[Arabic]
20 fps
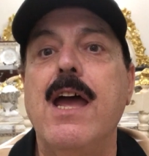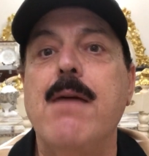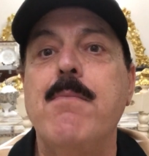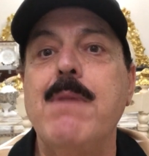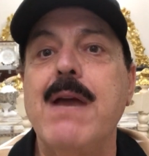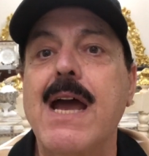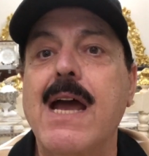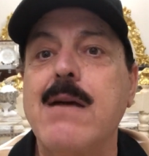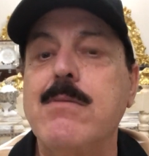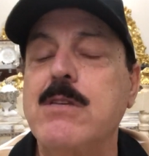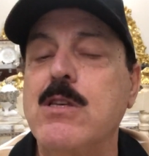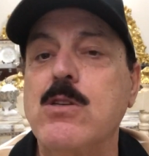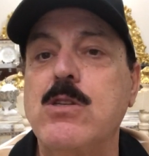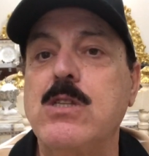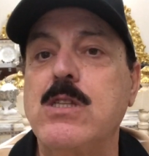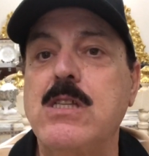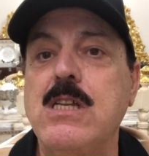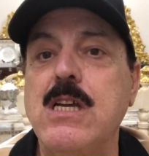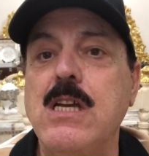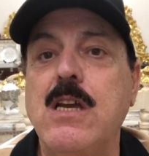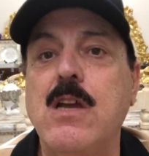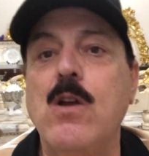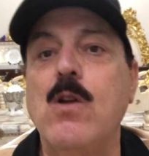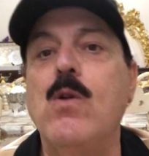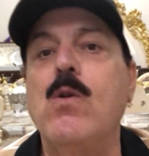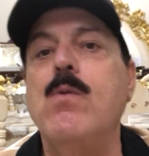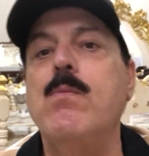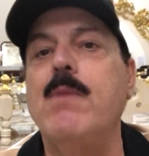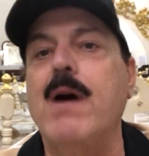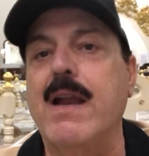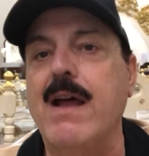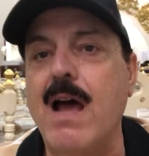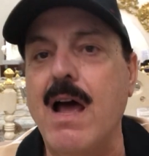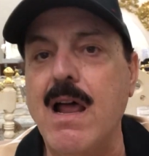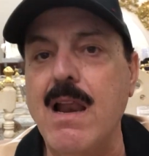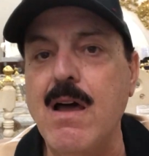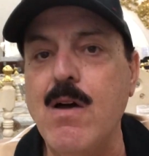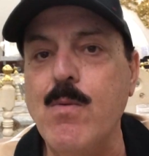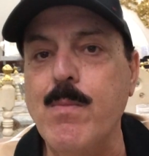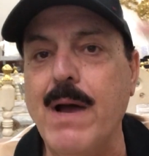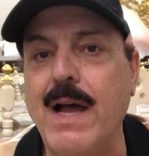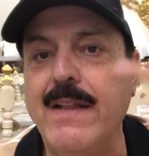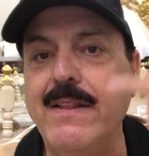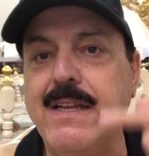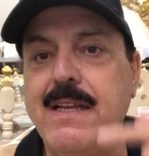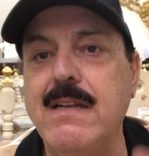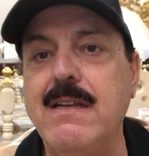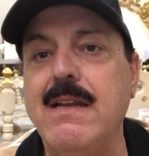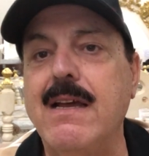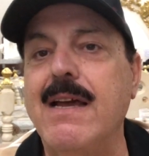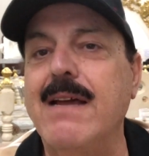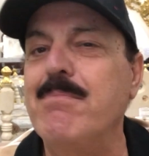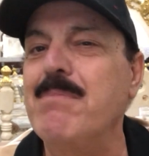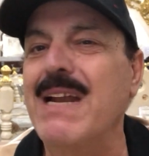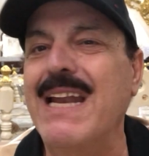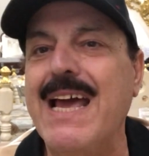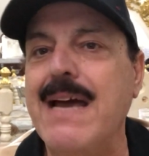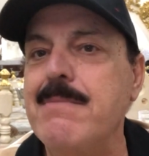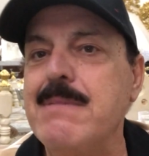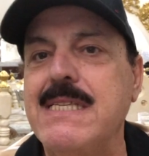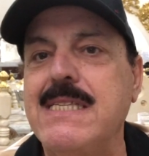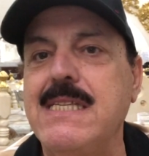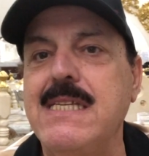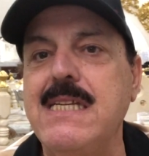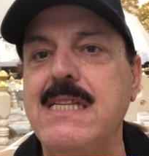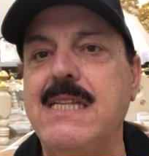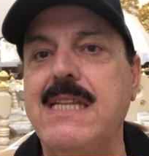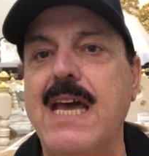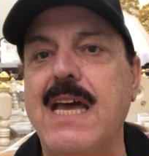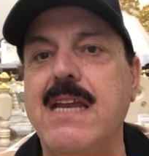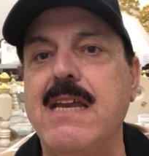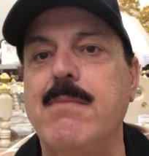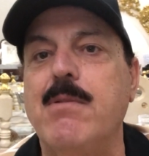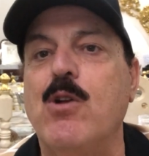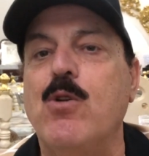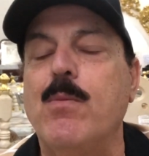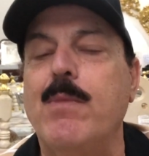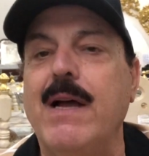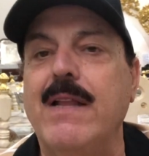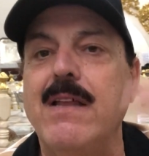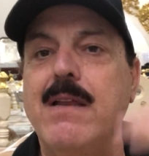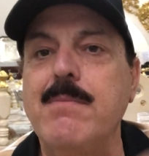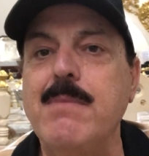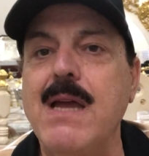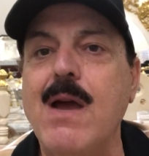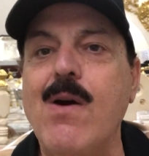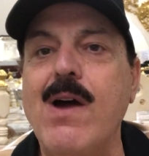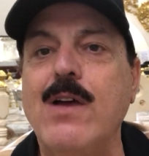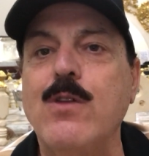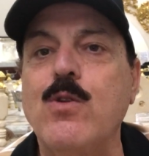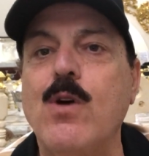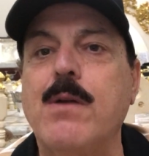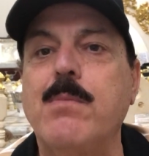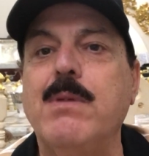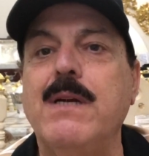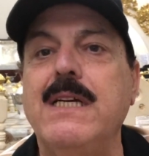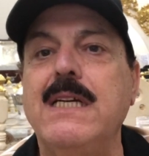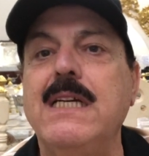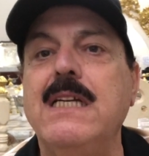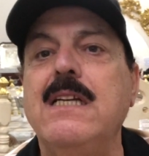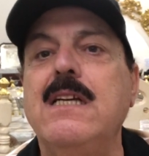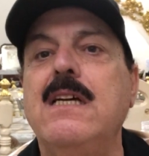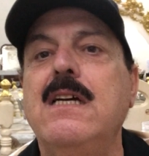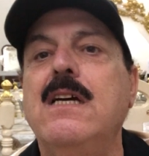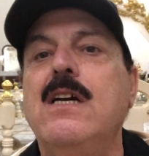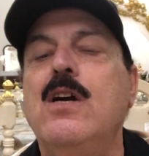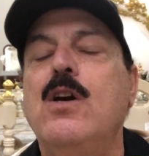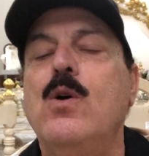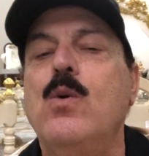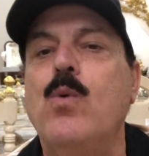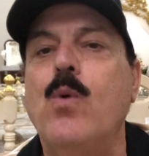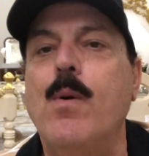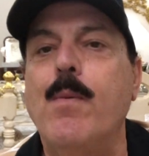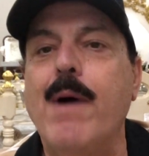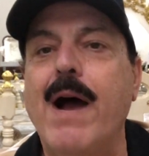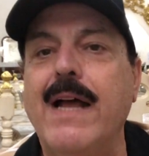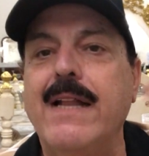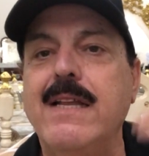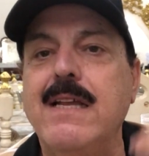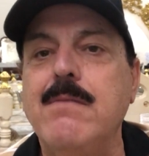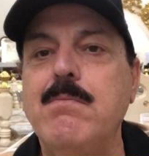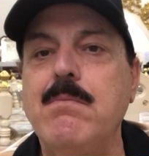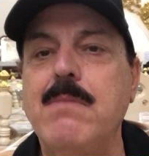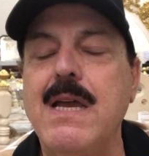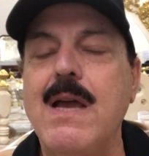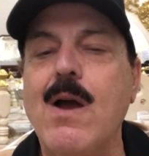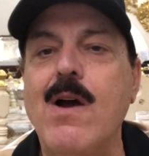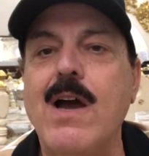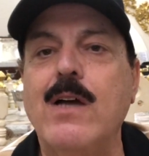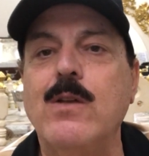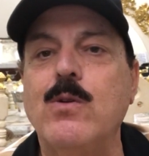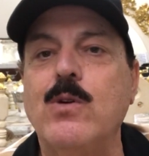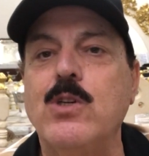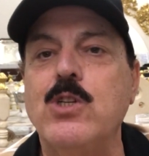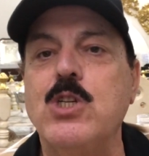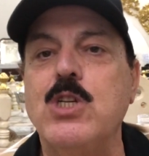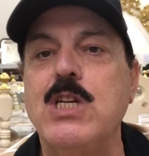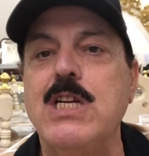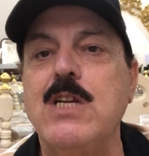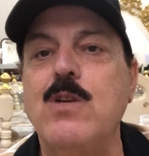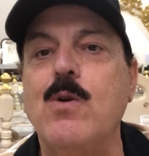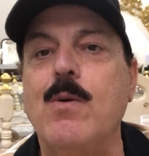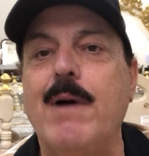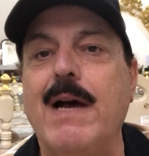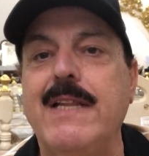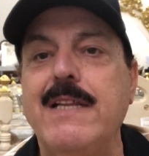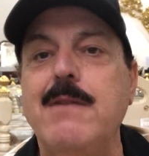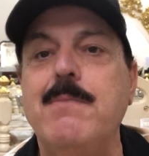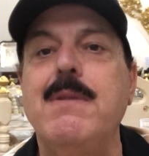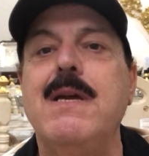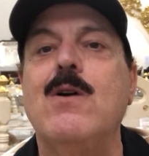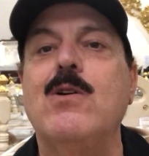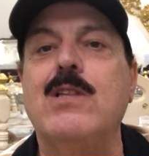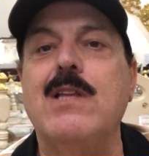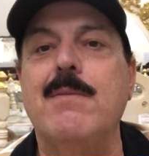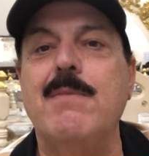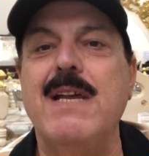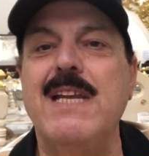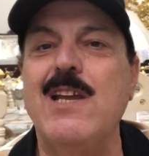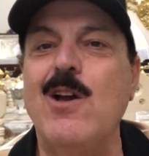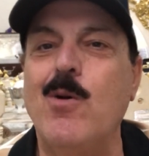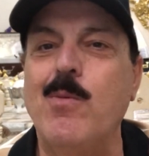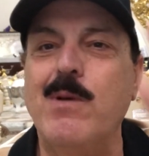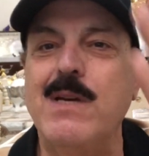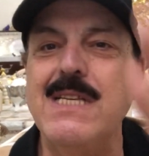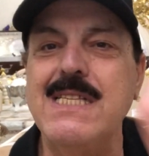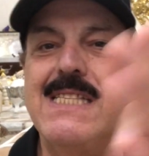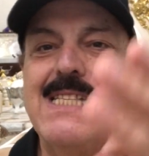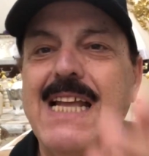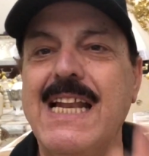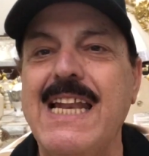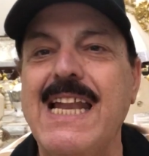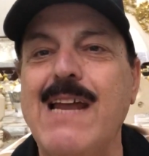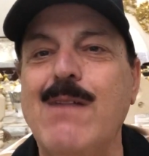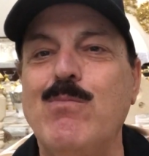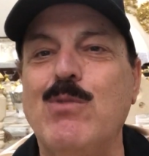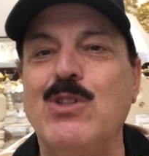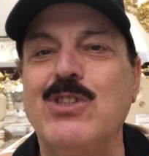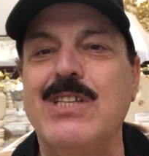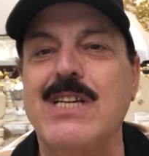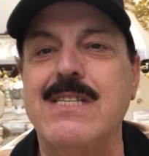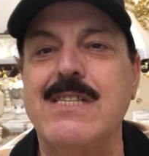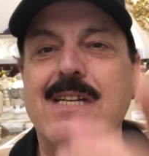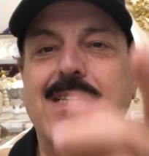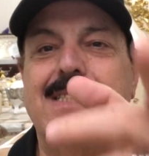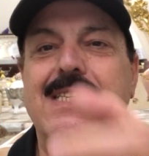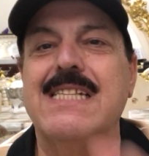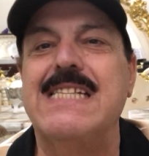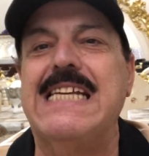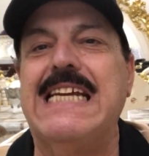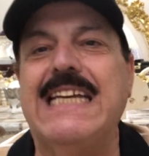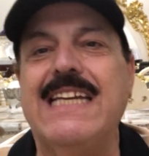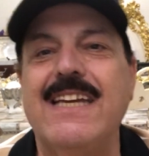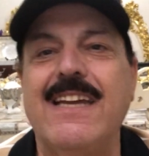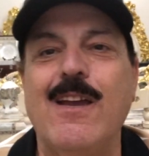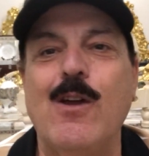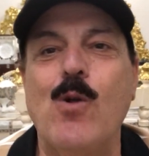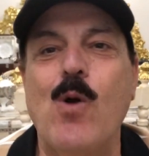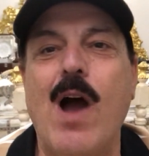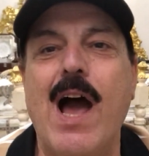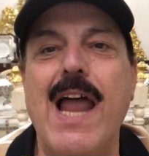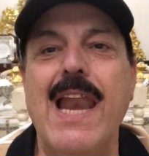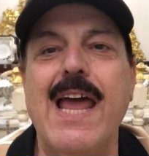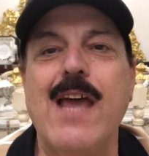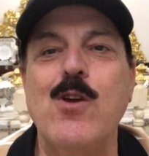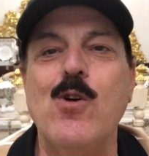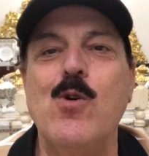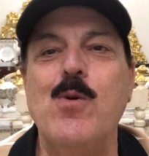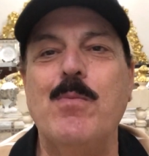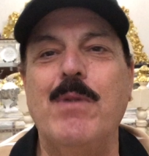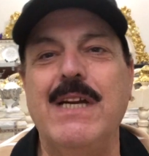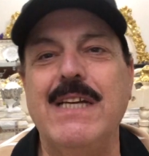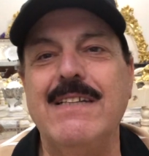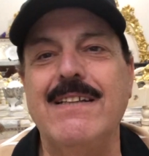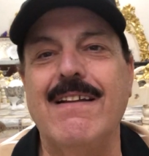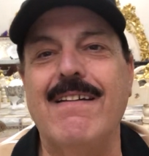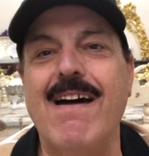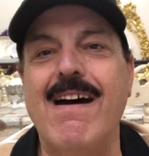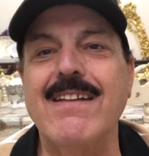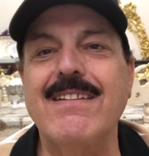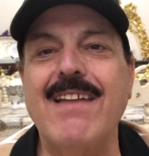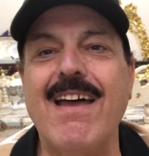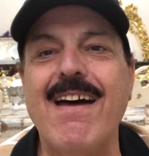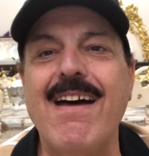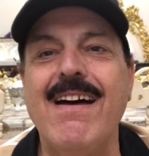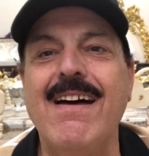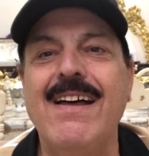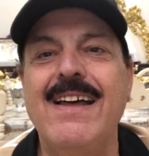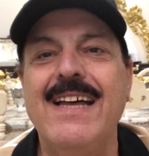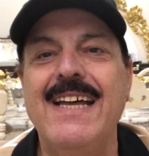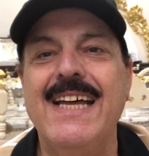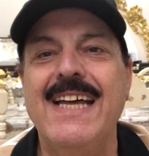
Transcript: 165 آه، كيلو مرحلة وبعدين آه، من خمس سنين تقريبا وبعدين 141 وبعدين 121 وبعدين 108 وبإذن الله المنتظر 90 كيلو على يوم عيد الأضحى